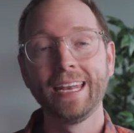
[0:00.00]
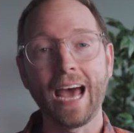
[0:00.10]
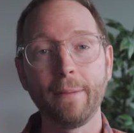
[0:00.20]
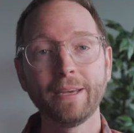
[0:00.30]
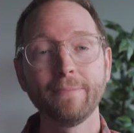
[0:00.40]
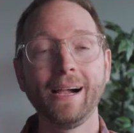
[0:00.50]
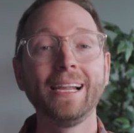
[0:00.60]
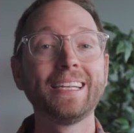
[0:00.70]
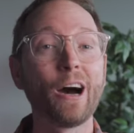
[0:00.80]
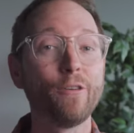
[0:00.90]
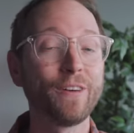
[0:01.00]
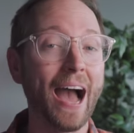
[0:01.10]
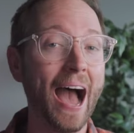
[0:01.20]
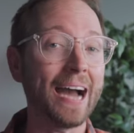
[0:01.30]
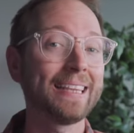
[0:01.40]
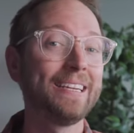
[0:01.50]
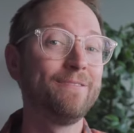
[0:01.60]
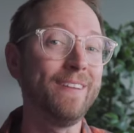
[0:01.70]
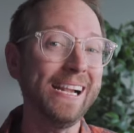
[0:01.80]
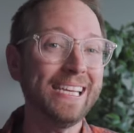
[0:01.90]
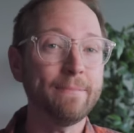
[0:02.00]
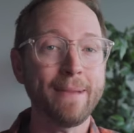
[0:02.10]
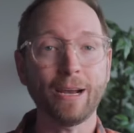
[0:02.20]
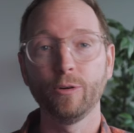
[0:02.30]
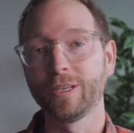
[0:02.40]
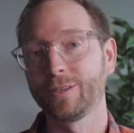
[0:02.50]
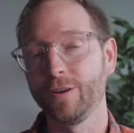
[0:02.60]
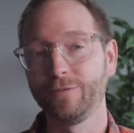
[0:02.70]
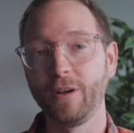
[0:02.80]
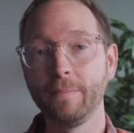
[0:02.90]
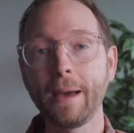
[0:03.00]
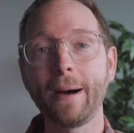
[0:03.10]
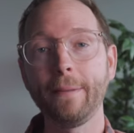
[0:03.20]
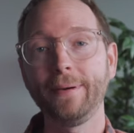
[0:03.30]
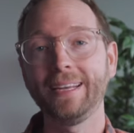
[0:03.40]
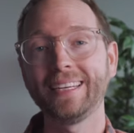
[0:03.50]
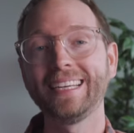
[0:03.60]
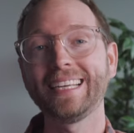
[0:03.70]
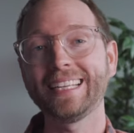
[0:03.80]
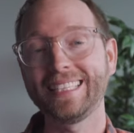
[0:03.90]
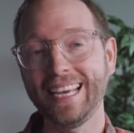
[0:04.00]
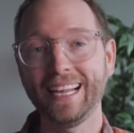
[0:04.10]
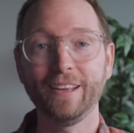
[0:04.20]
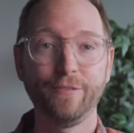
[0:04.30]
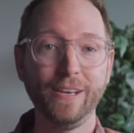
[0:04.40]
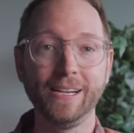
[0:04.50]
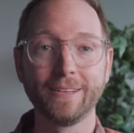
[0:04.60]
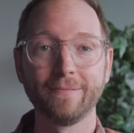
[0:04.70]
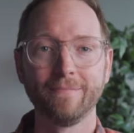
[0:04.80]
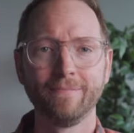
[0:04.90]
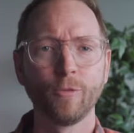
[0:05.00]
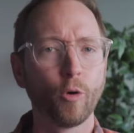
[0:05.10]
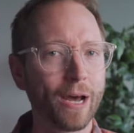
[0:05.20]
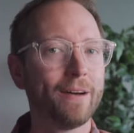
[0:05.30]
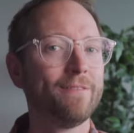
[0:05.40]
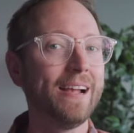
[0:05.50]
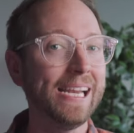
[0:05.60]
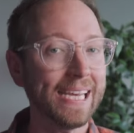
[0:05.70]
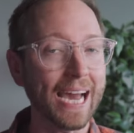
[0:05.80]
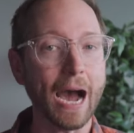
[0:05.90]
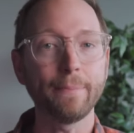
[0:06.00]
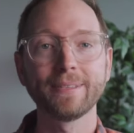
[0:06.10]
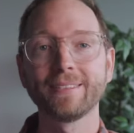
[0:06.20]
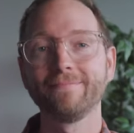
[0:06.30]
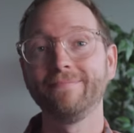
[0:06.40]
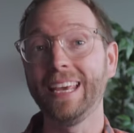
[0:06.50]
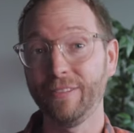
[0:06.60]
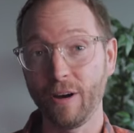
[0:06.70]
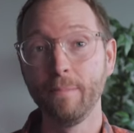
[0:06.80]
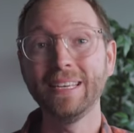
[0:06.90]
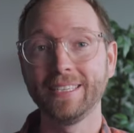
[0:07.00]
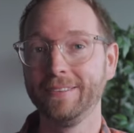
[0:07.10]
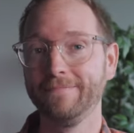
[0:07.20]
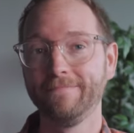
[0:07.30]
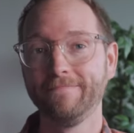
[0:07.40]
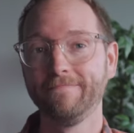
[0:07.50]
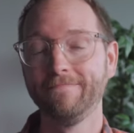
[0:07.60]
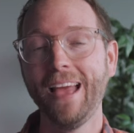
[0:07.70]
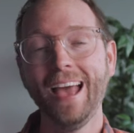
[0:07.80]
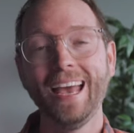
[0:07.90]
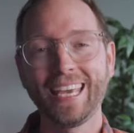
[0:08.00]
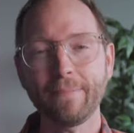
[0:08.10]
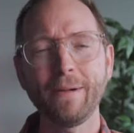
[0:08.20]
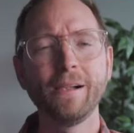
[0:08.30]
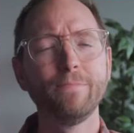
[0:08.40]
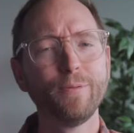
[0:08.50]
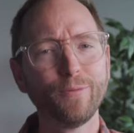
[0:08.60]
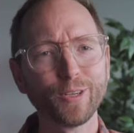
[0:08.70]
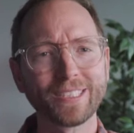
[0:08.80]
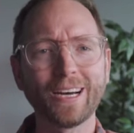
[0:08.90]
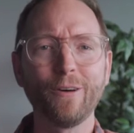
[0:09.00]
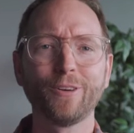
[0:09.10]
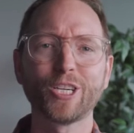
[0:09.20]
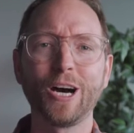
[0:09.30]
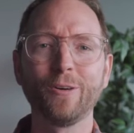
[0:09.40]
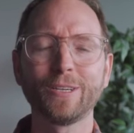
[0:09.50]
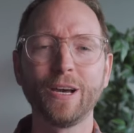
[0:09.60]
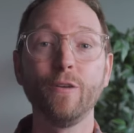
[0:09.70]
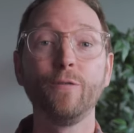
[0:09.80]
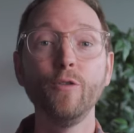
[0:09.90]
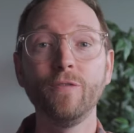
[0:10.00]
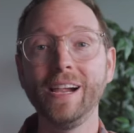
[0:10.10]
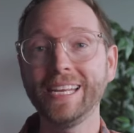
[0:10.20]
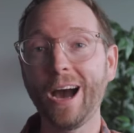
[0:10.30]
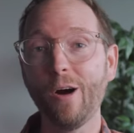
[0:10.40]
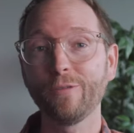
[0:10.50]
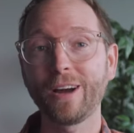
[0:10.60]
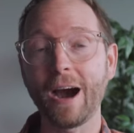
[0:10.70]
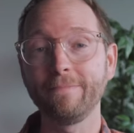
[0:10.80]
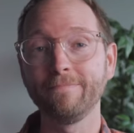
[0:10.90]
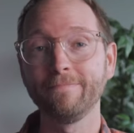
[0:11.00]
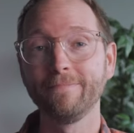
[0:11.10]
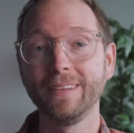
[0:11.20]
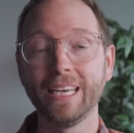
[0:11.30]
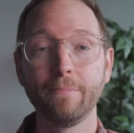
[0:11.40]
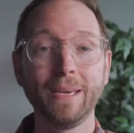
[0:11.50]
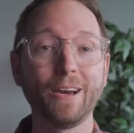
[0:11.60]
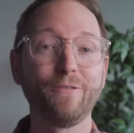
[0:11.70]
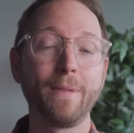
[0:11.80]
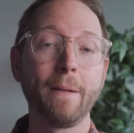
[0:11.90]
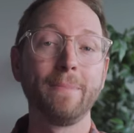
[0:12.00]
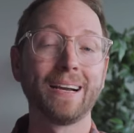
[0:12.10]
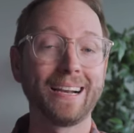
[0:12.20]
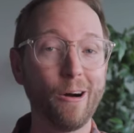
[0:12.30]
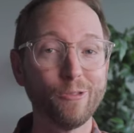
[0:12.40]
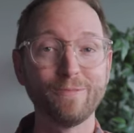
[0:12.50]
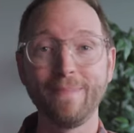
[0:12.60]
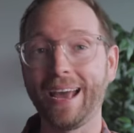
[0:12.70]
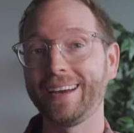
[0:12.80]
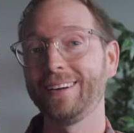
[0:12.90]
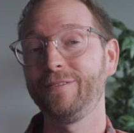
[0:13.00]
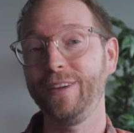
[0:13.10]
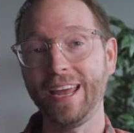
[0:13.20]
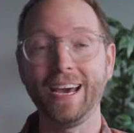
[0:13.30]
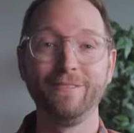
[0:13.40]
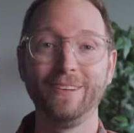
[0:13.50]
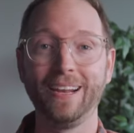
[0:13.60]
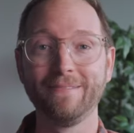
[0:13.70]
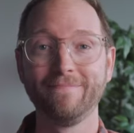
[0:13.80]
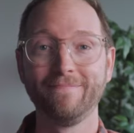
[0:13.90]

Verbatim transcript: da habe ich mal darauf geachtet, welche macOS-Software mir am iPad tatsächlich fehlt oder welche Apps ich vermisse. Ich habe mal bewusst darauf geschaut, für welche Aufgaben ich mich auf meinem Cloud Mac ferneinwähle